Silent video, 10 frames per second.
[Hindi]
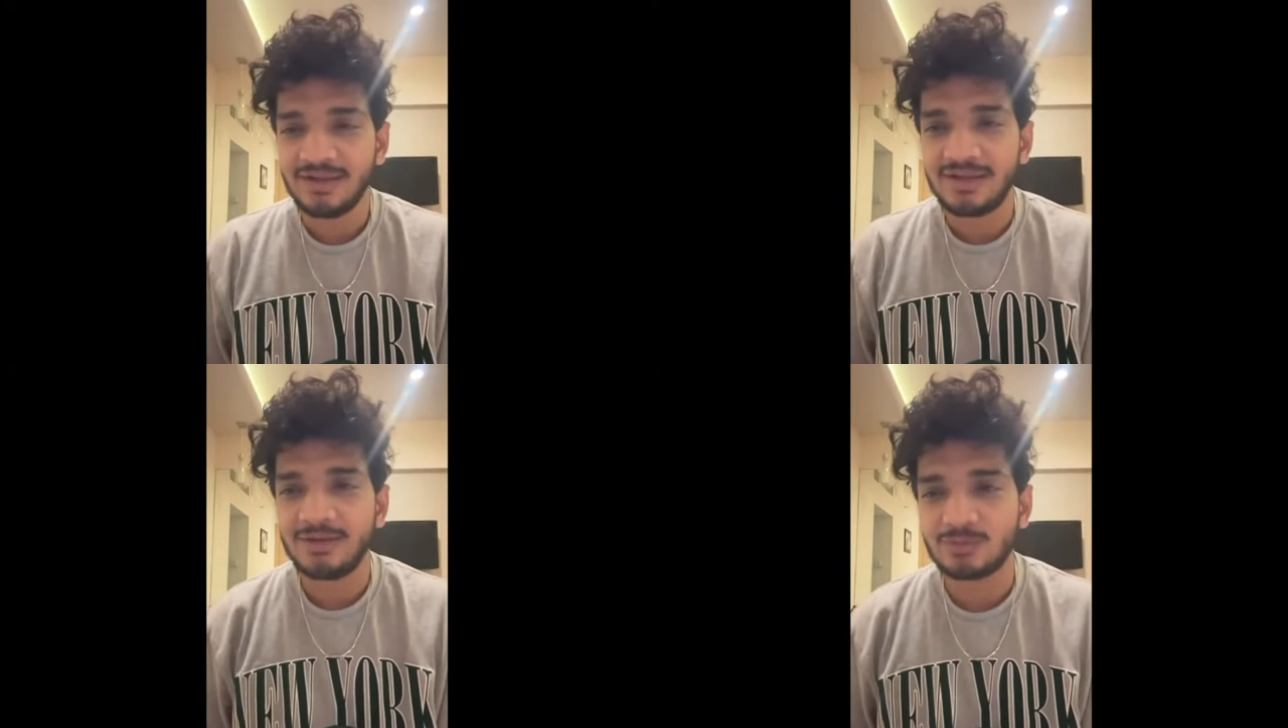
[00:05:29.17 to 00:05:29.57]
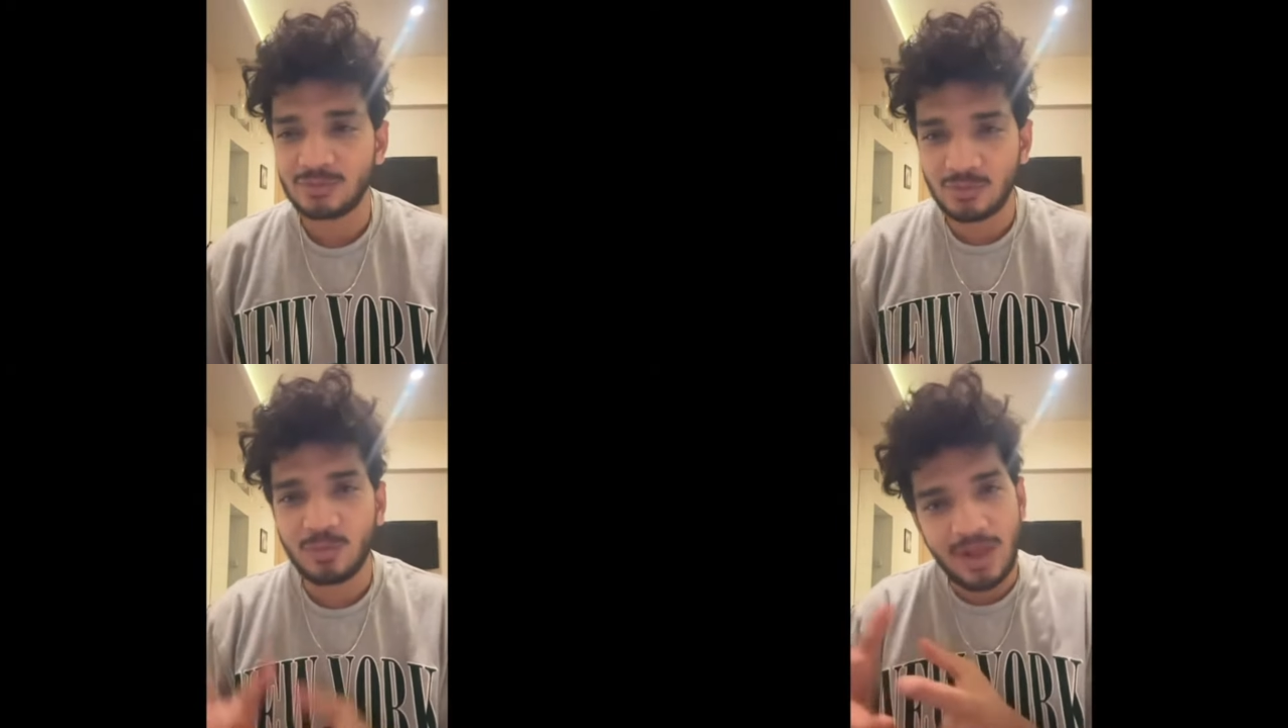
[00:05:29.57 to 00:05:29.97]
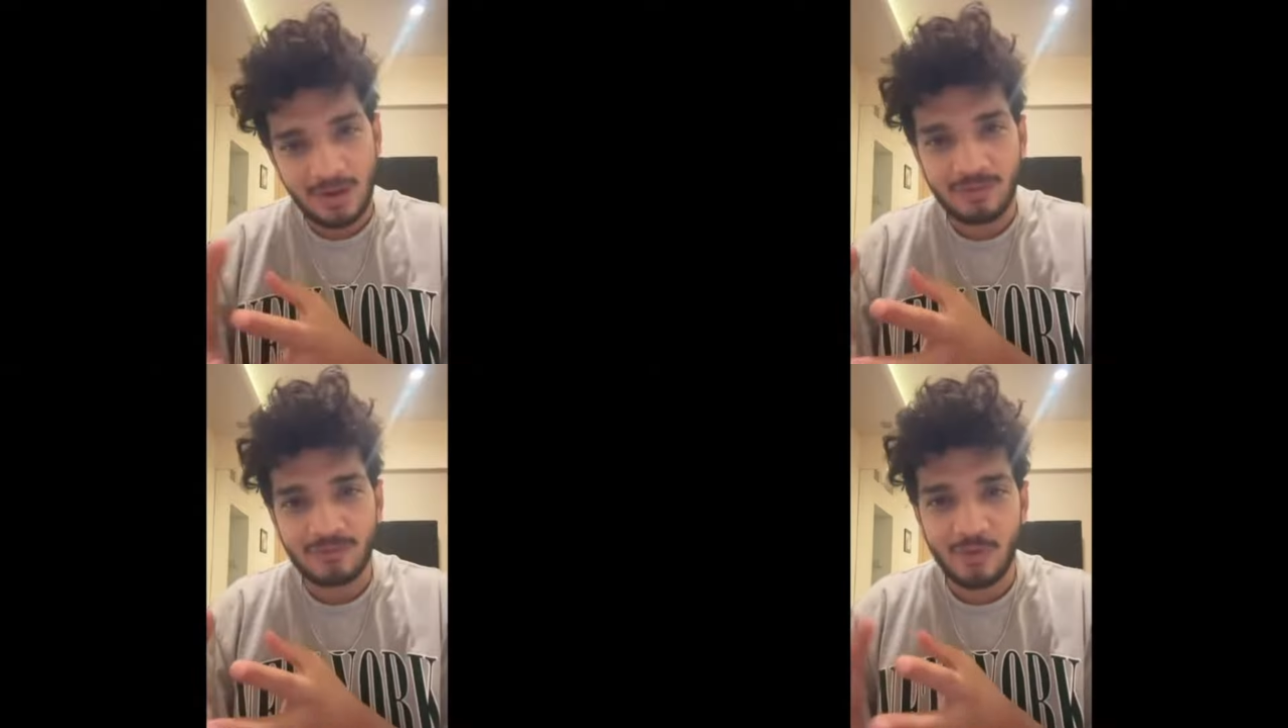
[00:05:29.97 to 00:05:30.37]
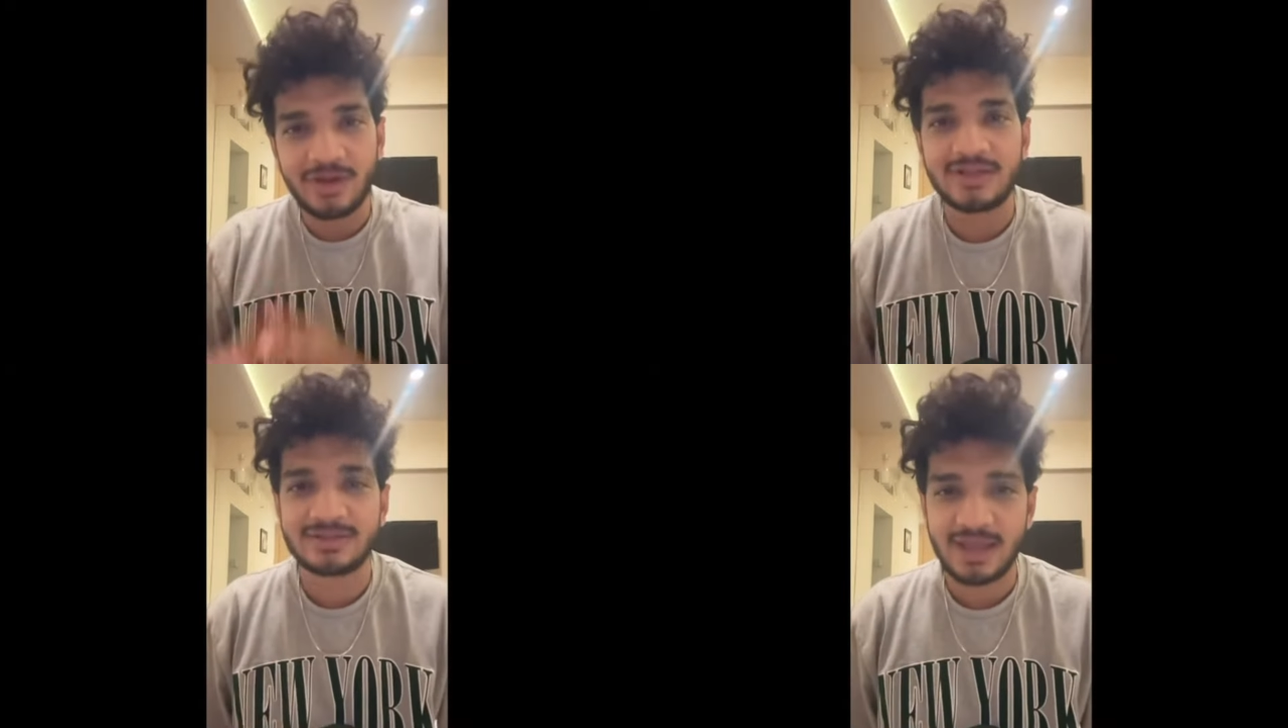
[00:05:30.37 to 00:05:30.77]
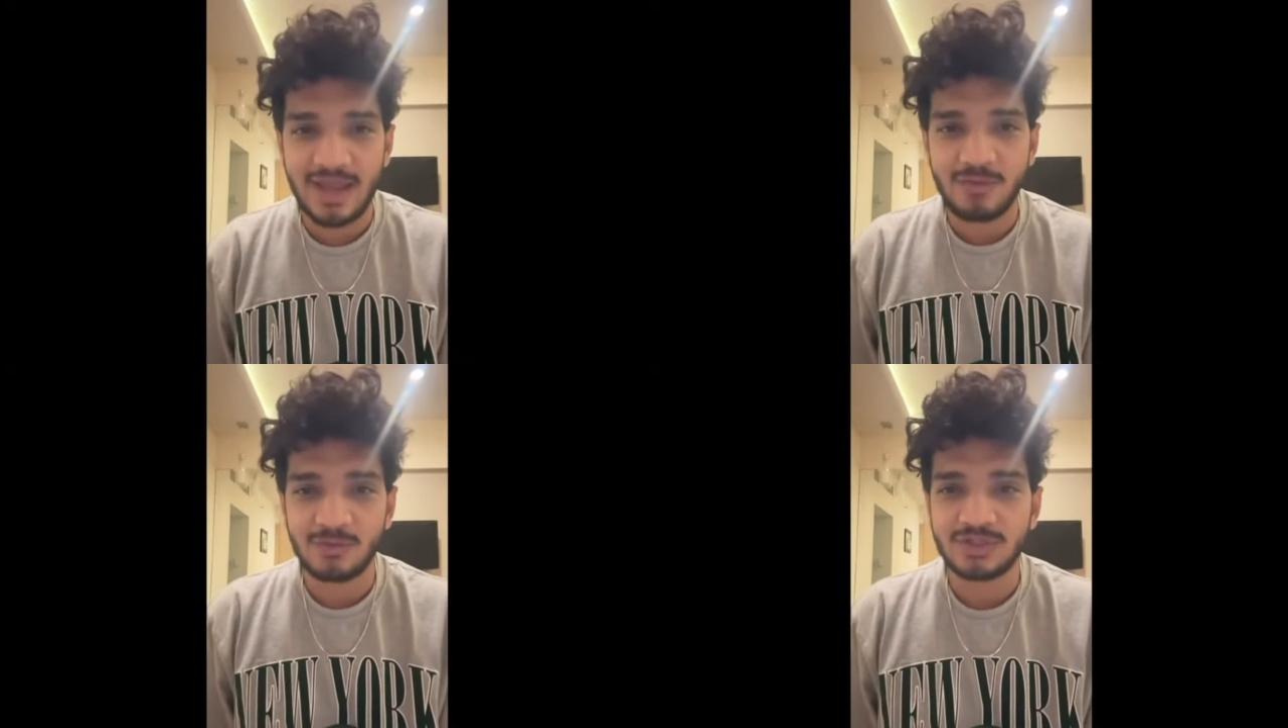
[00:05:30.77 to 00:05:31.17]
लेकिन उसको थोड़ा आउट ऑफ कॉन्टेक्स्ट गया
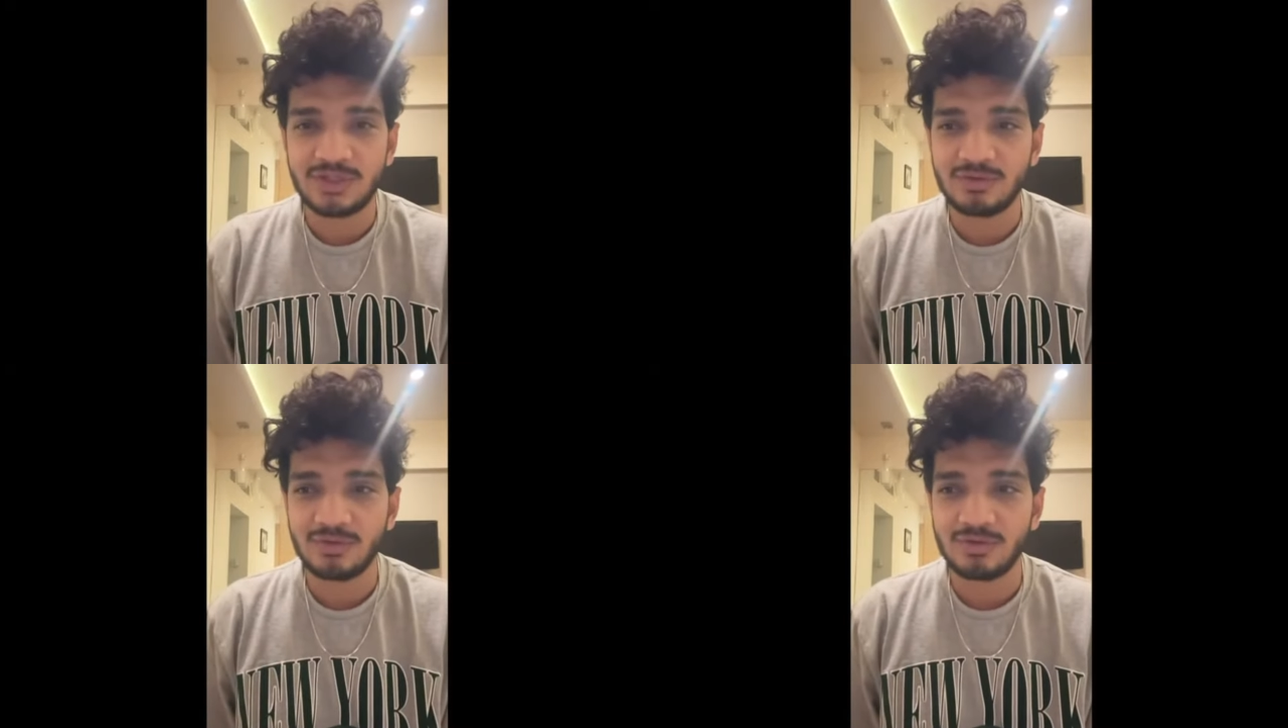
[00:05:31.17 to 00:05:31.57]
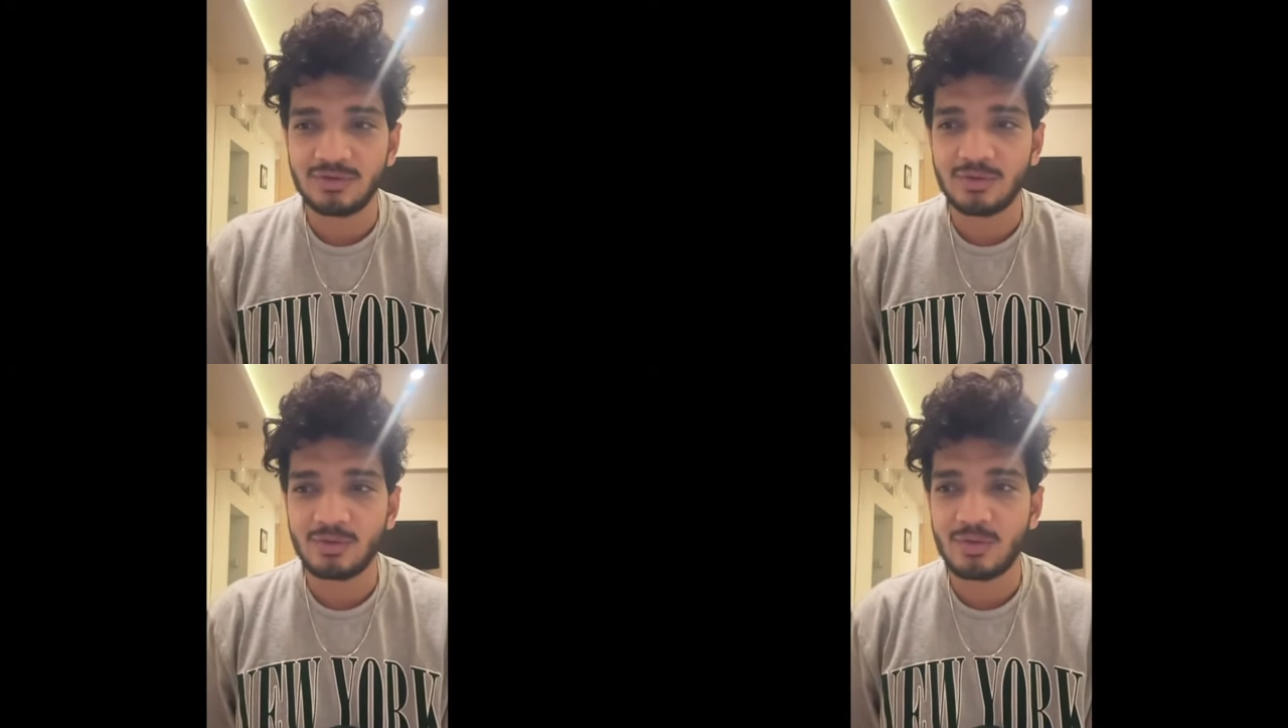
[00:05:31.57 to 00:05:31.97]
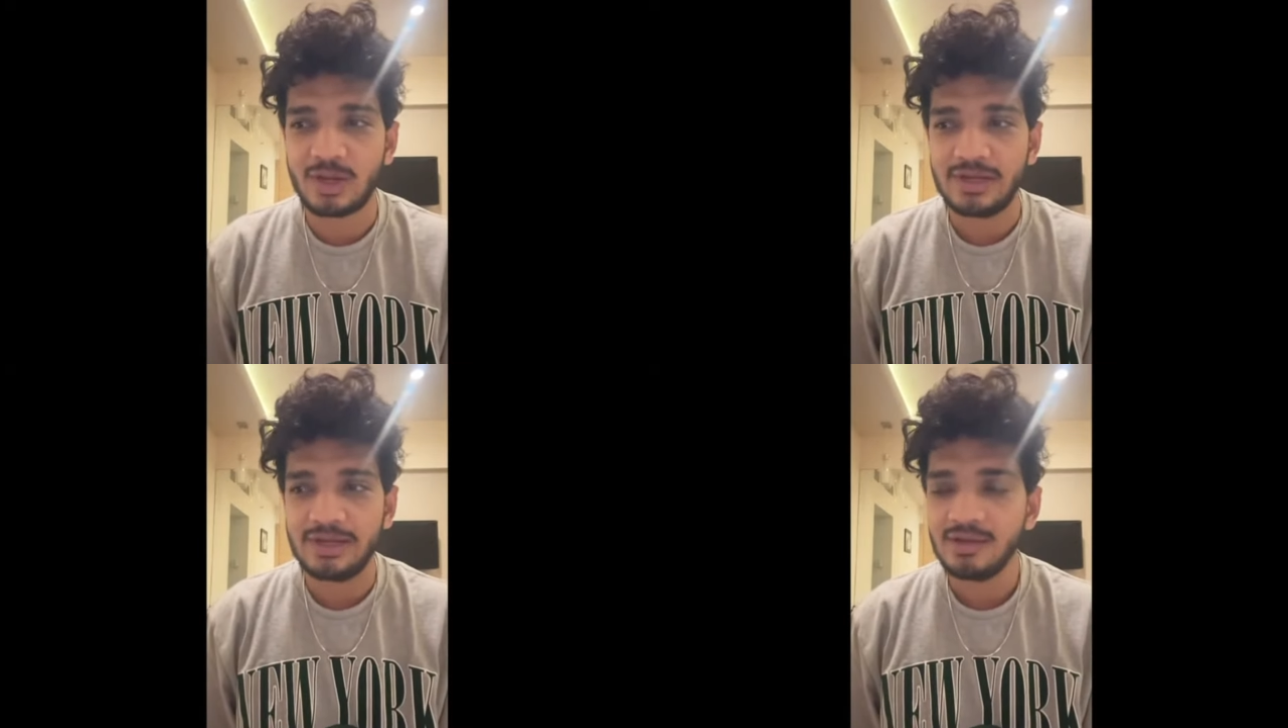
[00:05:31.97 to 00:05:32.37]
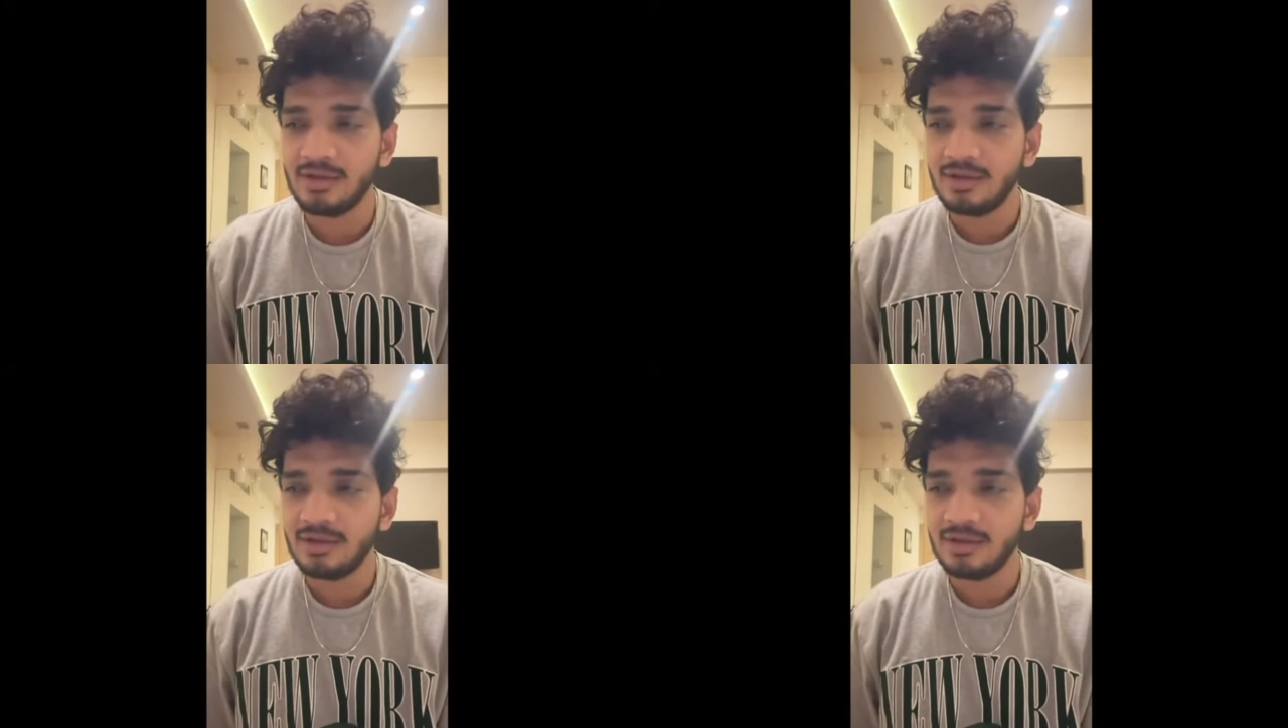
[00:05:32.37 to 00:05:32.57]
है वो चीज़ और लोगों के लिए